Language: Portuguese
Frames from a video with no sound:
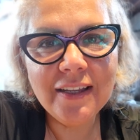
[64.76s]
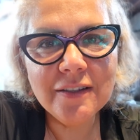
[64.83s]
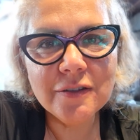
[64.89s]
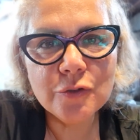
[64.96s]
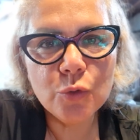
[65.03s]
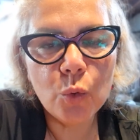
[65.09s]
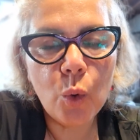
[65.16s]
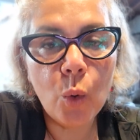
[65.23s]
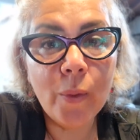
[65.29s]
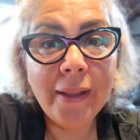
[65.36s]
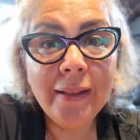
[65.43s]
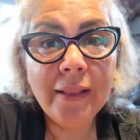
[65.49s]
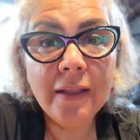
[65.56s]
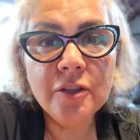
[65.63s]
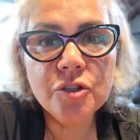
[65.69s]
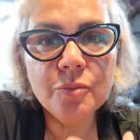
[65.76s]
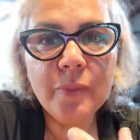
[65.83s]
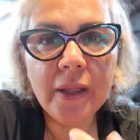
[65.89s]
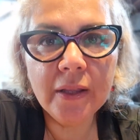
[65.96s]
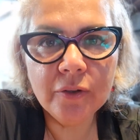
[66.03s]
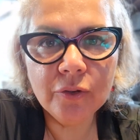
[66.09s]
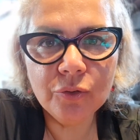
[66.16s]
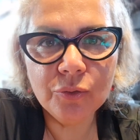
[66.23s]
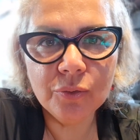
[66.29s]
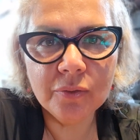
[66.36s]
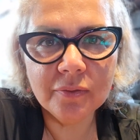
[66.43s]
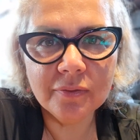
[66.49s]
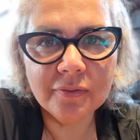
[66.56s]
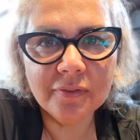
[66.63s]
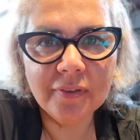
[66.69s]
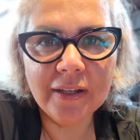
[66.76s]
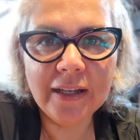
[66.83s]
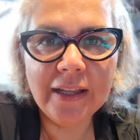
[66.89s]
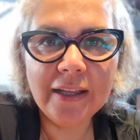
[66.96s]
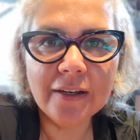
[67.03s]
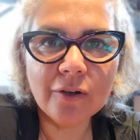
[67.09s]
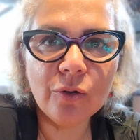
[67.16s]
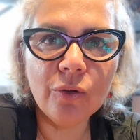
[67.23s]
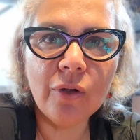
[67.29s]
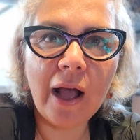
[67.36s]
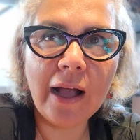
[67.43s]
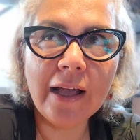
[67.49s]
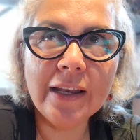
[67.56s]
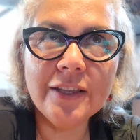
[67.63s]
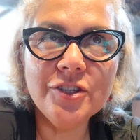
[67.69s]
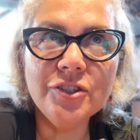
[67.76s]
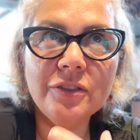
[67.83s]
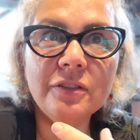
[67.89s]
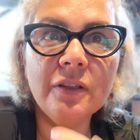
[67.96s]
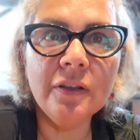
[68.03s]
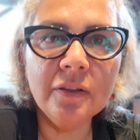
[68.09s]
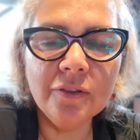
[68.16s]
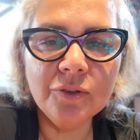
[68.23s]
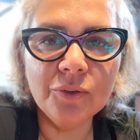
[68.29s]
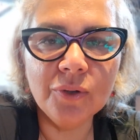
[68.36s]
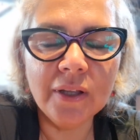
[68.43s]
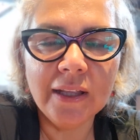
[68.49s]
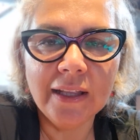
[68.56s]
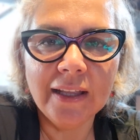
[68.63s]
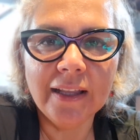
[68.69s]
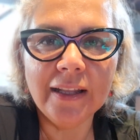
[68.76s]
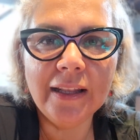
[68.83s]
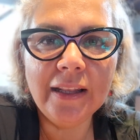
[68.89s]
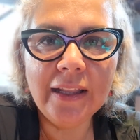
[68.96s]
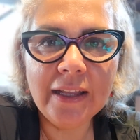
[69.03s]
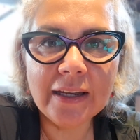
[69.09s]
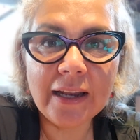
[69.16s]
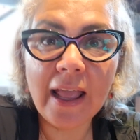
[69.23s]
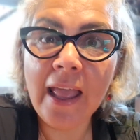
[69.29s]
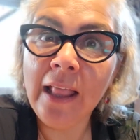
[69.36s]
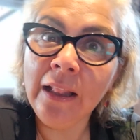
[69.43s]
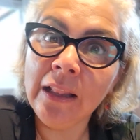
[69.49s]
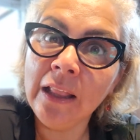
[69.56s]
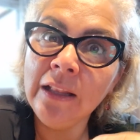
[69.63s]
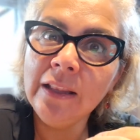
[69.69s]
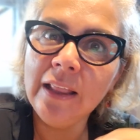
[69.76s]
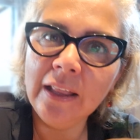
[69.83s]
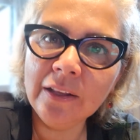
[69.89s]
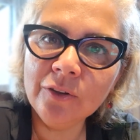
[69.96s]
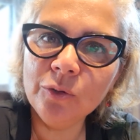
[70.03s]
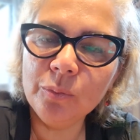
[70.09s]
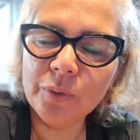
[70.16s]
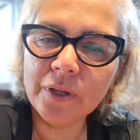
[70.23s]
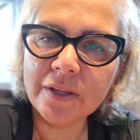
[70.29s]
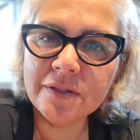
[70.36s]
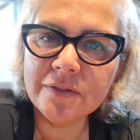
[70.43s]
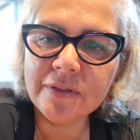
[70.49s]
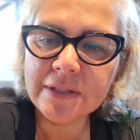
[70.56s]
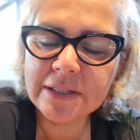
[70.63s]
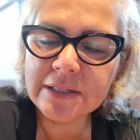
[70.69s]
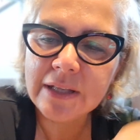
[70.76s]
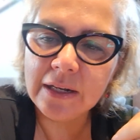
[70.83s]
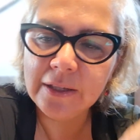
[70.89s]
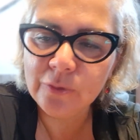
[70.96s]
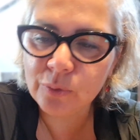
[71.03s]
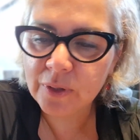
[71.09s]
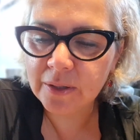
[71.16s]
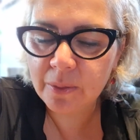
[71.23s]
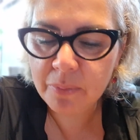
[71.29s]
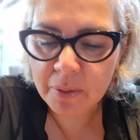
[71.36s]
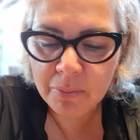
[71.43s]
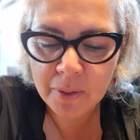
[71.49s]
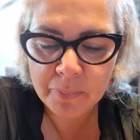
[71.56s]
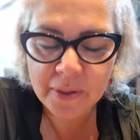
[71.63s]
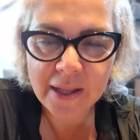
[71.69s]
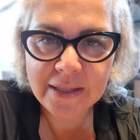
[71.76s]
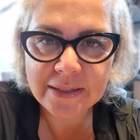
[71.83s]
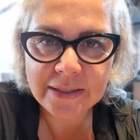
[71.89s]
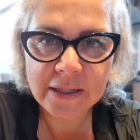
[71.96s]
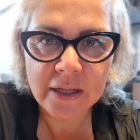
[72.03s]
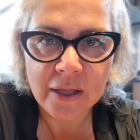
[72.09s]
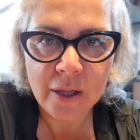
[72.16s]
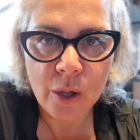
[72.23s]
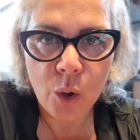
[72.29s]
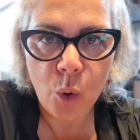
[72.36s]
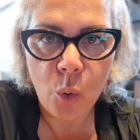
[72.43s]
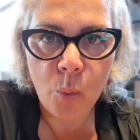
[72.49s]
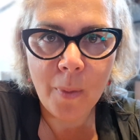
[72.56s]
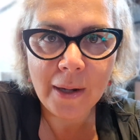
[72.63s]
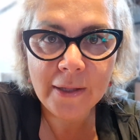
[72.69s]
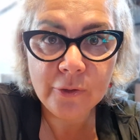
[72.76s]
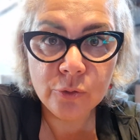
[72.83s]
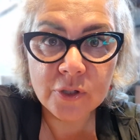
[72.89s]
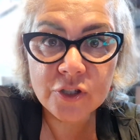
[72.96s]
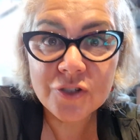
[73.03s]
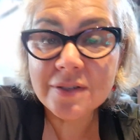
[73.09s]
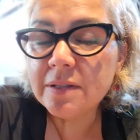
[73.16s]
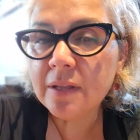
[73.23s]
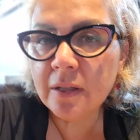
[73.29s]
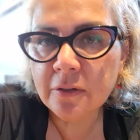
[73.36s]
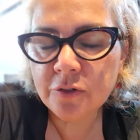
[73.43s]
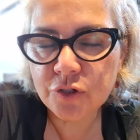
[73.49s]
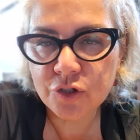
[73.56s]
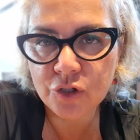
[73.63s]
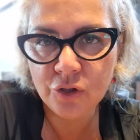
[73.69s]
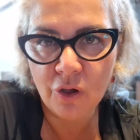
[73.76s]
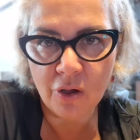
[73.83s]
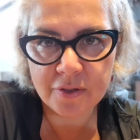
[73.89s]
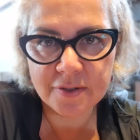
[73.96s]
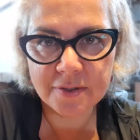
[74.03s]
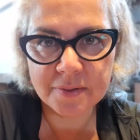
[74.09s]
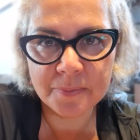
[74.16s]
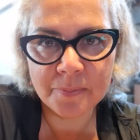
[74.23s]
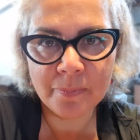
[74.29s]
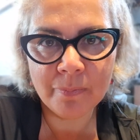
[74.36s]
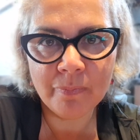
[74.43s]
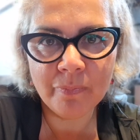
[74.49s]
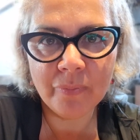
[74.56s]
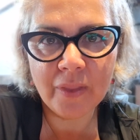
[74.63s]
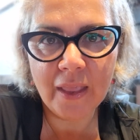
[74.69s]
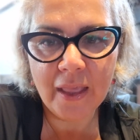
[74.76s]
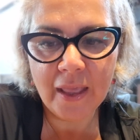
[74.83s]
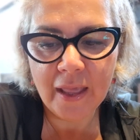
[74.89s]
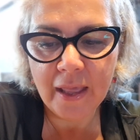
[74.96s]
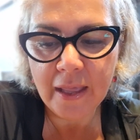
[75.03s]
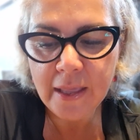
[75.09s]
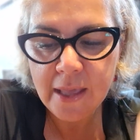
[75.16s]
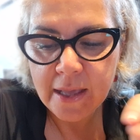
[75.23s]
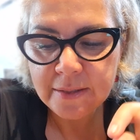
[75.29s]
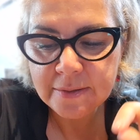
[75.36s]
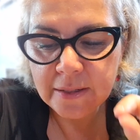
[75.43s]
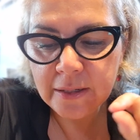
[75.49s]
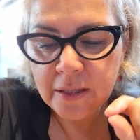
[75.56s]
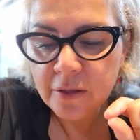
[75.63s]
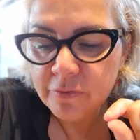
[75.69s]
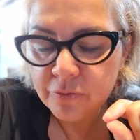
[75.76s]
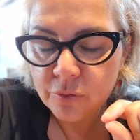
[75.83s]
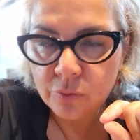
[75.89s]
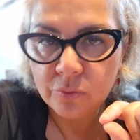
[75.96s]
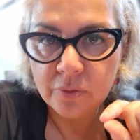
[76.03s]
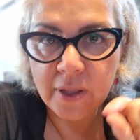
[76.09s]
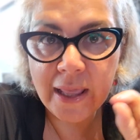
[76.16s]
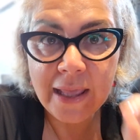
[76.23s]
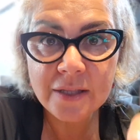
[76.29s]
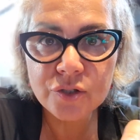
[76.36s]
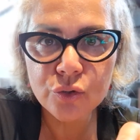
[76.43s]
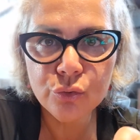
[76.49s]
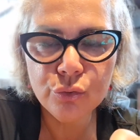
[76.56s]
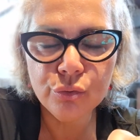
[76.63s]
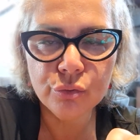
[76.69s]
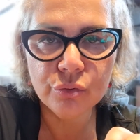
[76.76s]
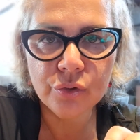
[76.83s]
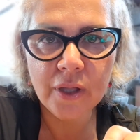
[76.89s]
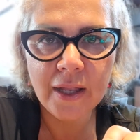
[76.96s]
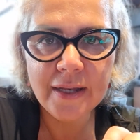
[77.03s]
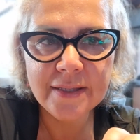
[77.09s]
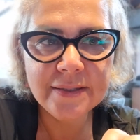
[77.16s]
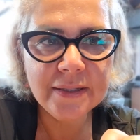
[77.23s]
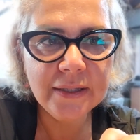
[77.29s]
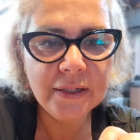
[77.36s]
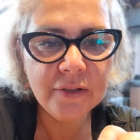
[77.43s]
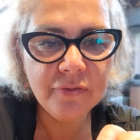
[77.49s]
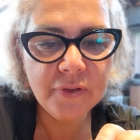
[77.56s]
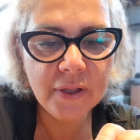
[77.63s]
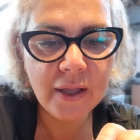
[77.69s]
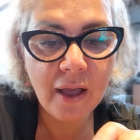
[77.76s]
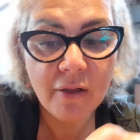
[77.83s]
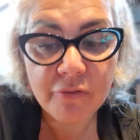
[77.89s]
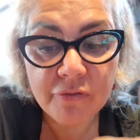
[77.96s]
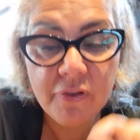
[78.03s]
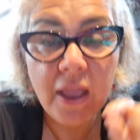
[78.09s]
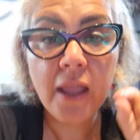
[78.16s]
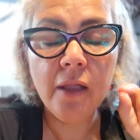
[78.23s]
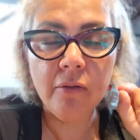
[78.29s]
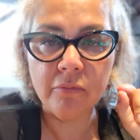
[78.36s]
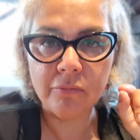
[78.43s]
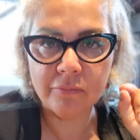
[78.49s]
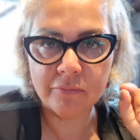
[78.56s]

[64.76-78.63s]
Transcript: isso com entendimento, ler acreditando, ler entendendo, porque às vezes a leitura da Bíblia parece uma leitura distante de nós. E esse livro, Êxodo, ele significa vem.